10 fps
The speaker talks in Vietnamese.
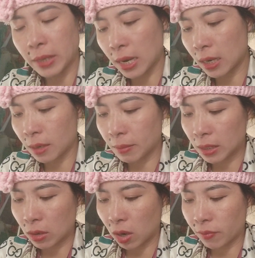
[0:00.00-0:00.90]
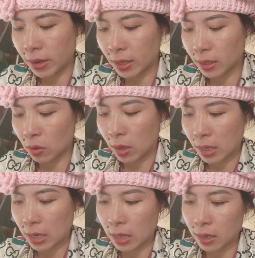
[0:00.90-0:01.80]
hôm nay à, mình nói về cái
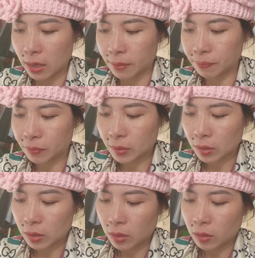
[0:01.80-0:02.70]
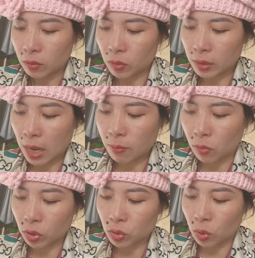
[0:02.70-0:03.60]
con à, con
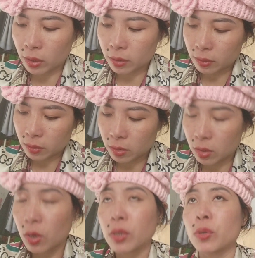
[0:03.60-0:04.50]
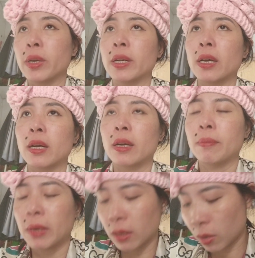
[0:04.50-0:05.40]
tám mỏ chuột nó nói chuyện
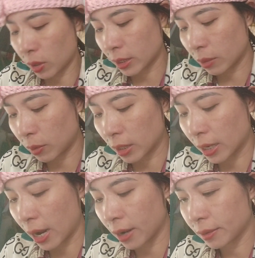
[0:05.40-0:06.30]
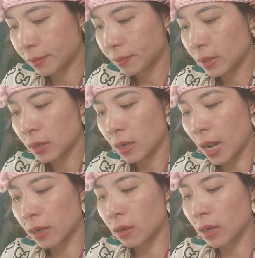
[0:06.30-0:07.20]
à, biết nó nói gì không cả nhà
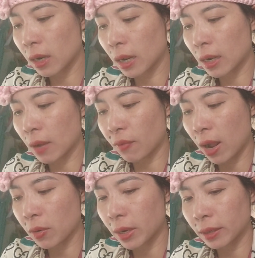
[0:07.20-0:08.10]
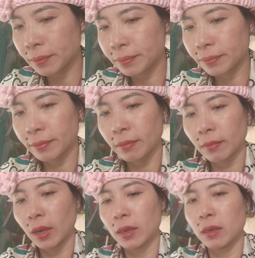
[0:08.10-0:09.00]
anh ngồi đang lặt cà pháo này
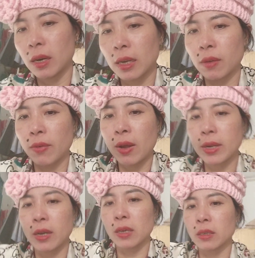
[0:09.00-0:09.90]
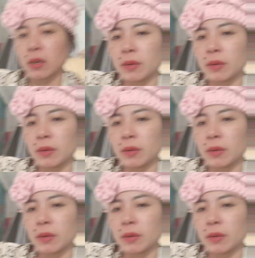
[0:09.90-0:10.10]
anh ngồi lặt cà pháo anh ăn